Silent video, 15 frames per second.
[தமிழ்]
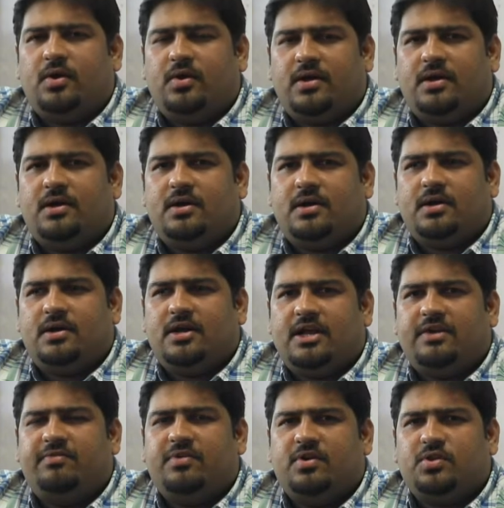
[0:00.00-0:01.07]
என்னோடய
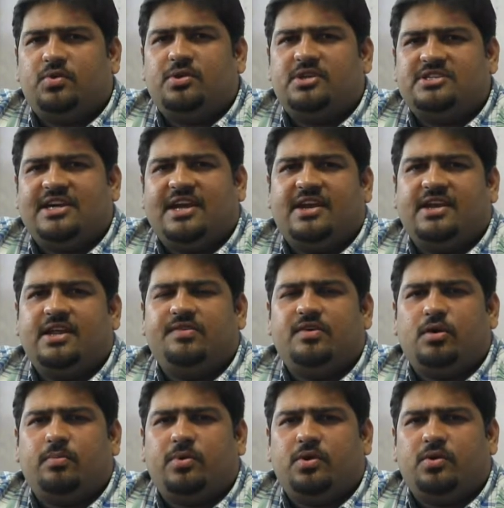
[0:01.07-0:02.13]
லைஃப்பில் வந்து ஒரு சேரிட்டி
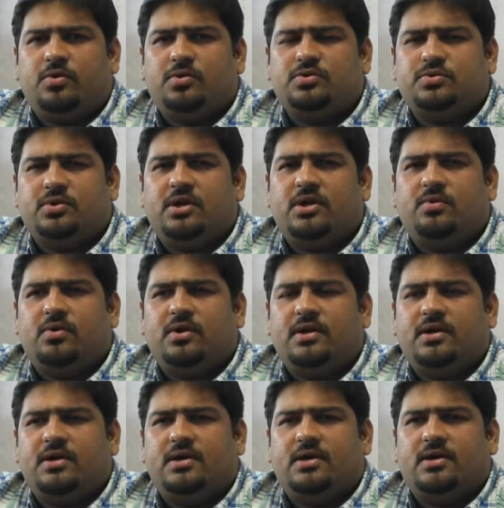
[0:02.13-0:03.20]
ஒர்க் பண்ணணுன்னு சொல்லி ஒரு
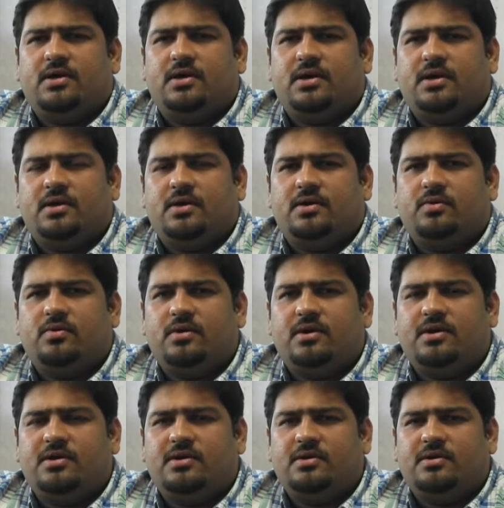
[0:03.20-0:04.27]
ஒரு
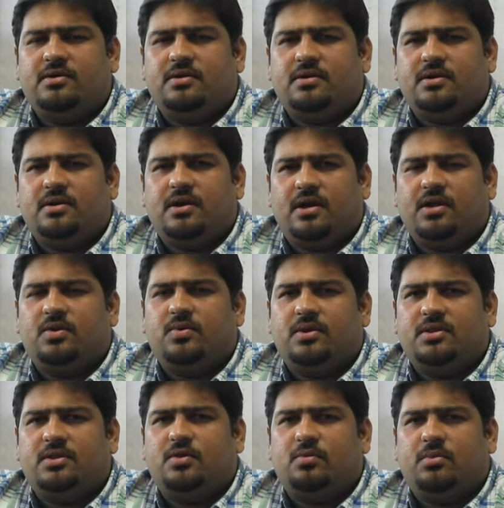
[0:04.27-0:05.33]
கனவு
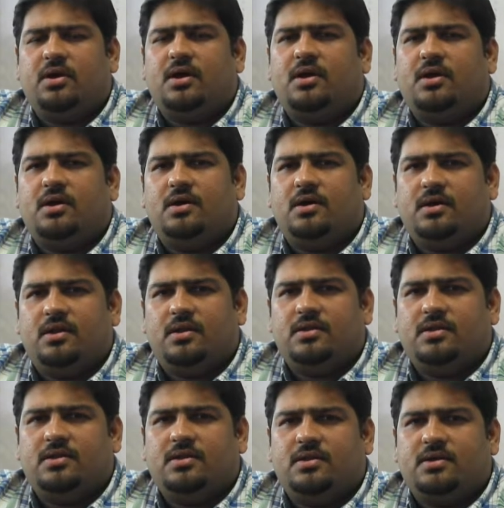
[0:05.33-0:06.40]
வந்து ரொம்ப நாளாக
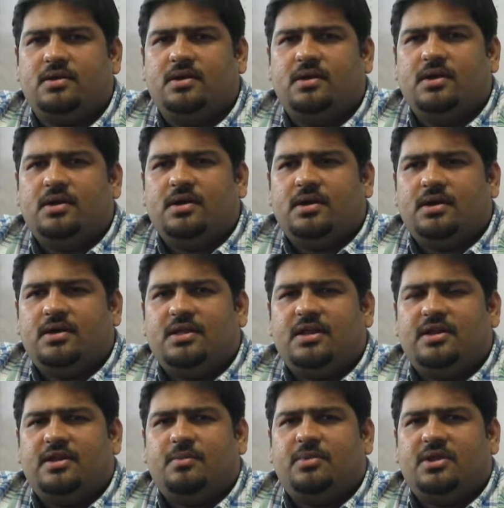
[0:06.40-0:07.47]
இருந்தது இதில்
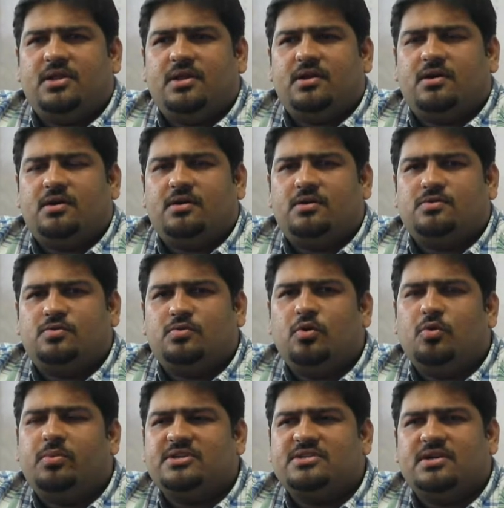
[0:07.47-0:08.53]
என்னென்னு பார்த்தீங்கன்னா
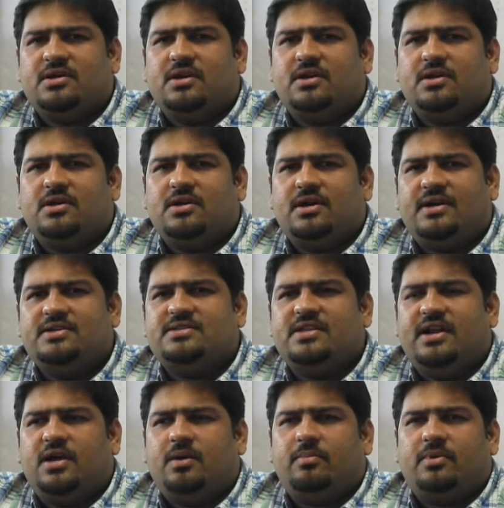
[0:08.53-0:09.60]
ஸ்கூல் பசங்களுக்கு ஐஸ்
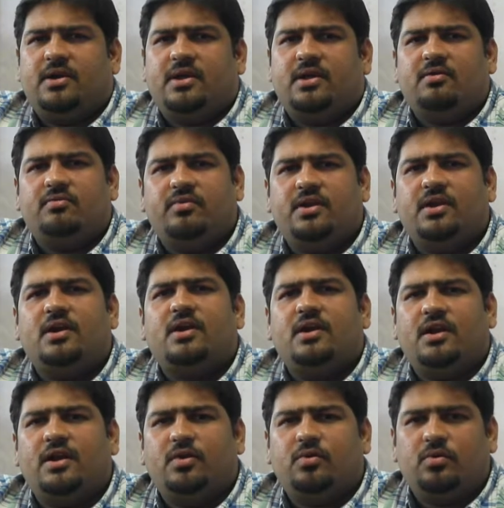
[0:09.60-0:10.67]
கிளீனிங் பண்ணி ஃப்ரீயாக
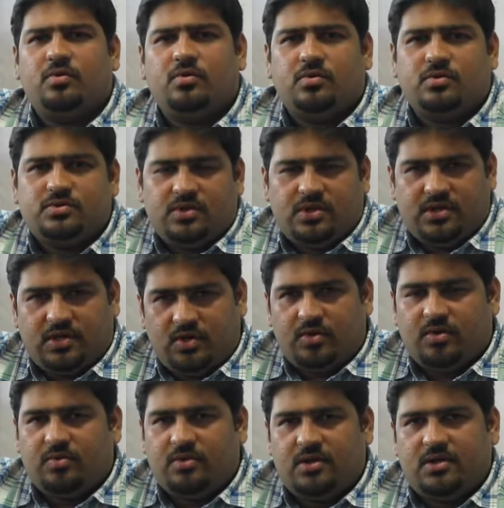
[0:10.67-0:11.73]
கண்ணாடி கொடுக்கணும்னு சொல்லி
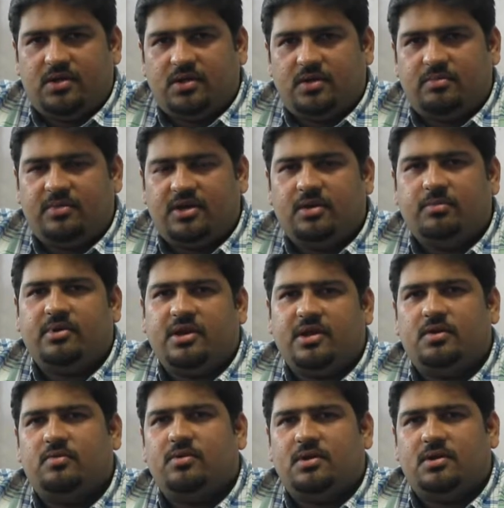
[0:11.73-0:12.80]
என்னோடய ஒரு மிகப்பெரிய
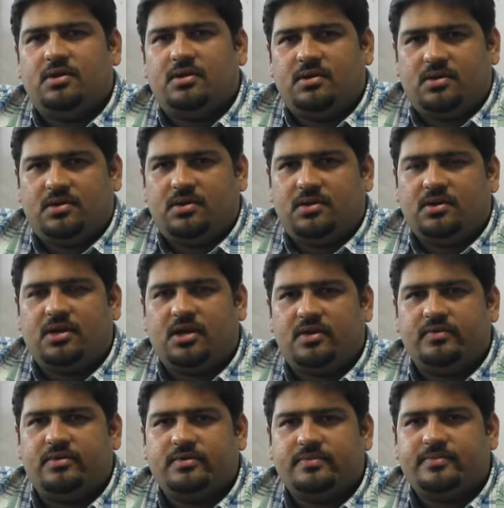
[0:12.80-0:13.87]
ஒரு
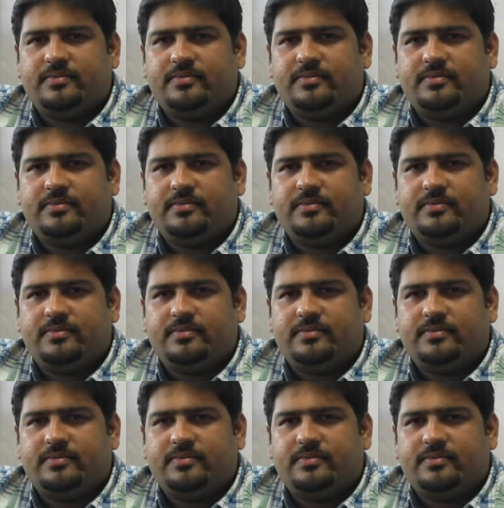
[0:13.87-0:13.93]
கனவு